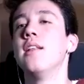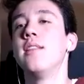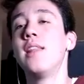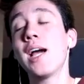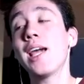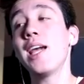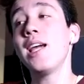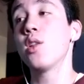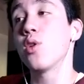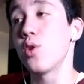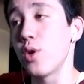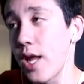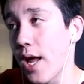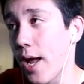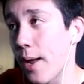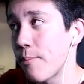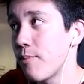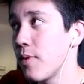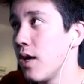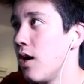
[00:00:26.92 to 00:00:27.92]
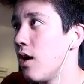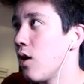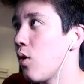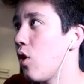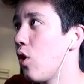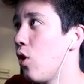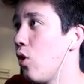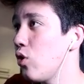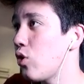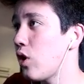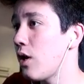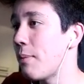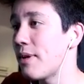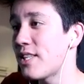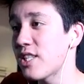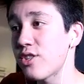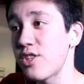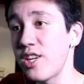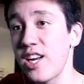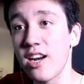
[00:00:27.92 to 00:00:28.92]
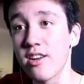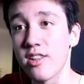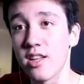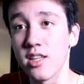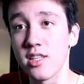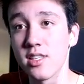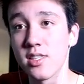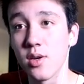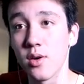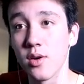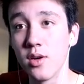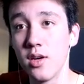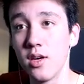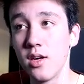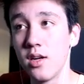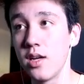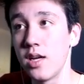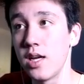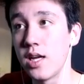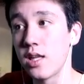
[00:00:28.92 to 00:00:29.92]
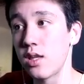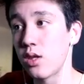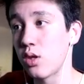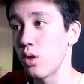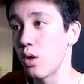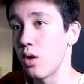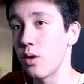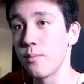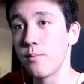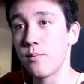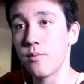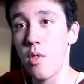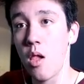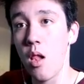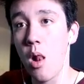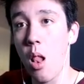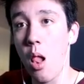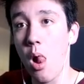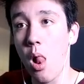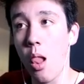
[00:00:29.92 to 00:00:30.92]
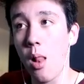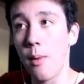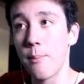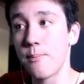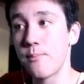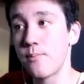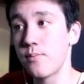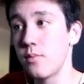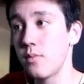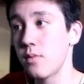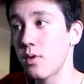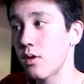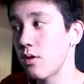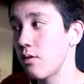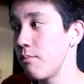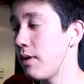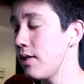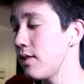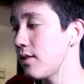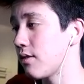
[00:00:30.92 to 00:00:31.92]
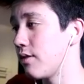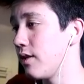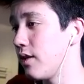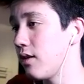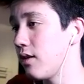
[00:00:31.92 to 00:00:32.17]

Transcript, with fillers: だけどね、これ本当にめちゃくちゃリアルなんですよ。えっとまずク